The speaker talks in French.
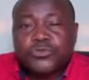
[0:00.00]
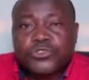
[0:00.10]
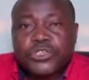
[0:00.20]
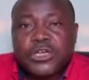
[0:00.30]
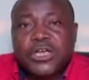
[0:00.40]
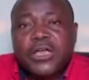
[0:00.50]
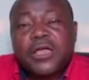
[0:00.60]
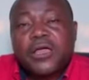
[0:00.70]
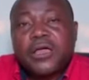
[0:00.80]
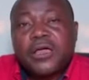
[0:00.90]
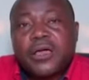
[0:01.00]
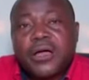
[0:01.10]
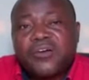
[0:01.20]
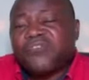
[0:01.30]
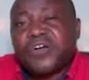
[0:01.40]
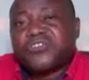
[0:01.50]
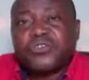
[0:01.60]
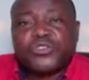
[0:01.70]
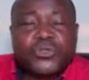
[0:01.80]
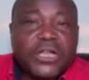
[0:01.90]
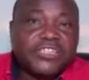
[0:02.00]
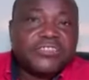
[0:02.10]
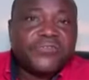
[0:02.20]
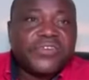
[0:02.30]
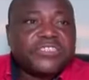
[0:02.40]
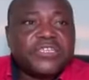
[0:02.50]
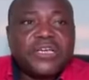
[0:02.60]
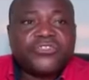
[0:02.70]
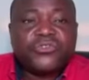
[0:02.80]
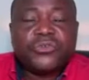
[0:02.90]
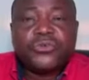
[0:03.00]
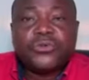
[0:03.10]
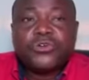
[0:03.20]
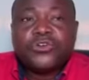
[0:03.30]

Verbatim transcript: j'ai en face un journaliste d'investigation.